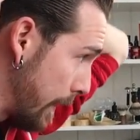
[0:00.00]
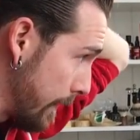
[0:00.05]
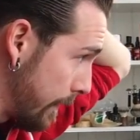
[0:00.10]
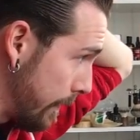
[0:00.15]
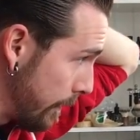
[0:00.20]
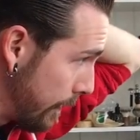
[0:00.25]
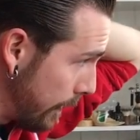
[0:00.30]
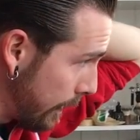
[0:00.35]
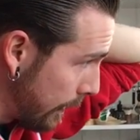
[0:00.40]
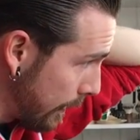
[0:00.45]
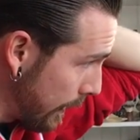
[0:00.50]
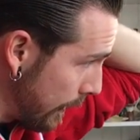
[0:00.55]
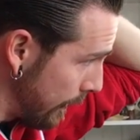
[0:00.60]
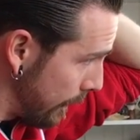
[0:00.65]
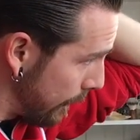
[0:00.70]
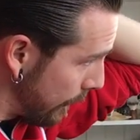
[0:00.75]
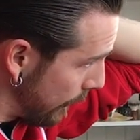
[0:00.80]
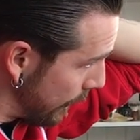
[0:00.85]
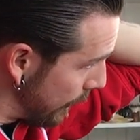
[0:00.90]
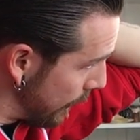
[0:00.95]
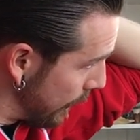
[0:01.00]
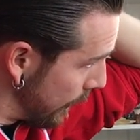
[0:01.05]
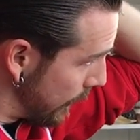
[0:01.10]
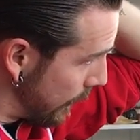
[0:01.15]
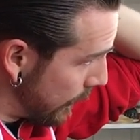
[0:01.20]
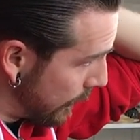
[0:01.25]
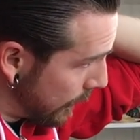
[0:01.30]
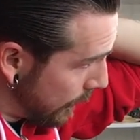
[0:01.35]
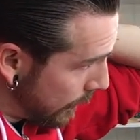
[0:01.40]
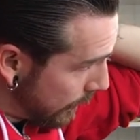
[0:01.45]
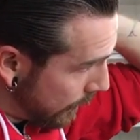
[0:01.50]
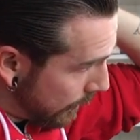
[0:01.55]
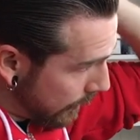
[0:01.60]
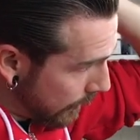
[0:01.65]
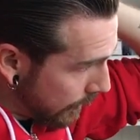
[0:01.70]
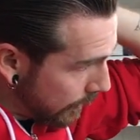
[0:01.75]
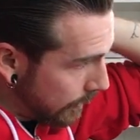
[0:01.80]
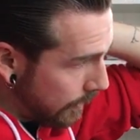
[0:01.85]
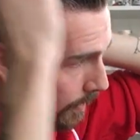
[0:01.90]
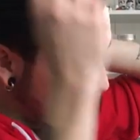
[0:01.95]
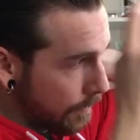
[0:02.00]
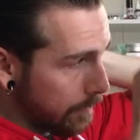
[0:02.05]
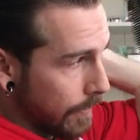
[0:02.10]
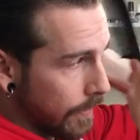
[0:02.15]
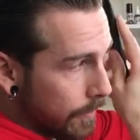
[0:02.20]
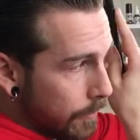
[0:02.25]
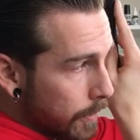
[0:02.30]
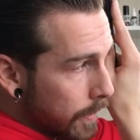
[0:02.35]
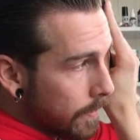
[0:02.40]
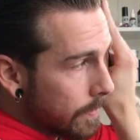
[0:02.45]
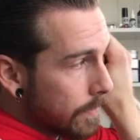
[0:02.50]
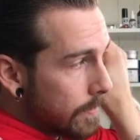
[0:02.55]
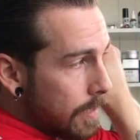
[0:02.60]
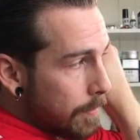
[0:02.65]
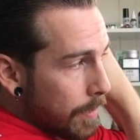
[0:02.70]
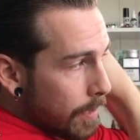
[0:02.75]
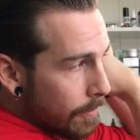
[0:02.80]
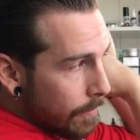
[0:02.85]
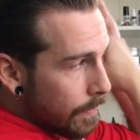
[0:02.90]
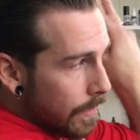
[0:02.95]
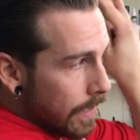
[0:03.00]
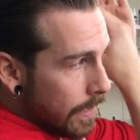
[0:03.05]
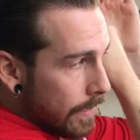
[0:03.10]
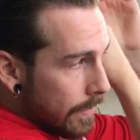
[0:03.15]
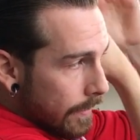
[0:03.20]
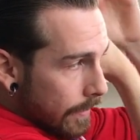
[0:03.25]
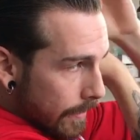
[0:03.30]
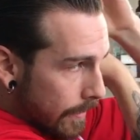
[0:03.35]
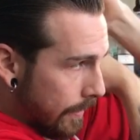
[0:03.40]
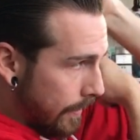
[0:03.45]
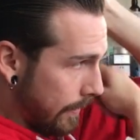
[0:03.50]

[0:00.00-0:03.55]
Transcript: passt es noch nicht ganz. Ach ja, die Frisur ist nie perfekt.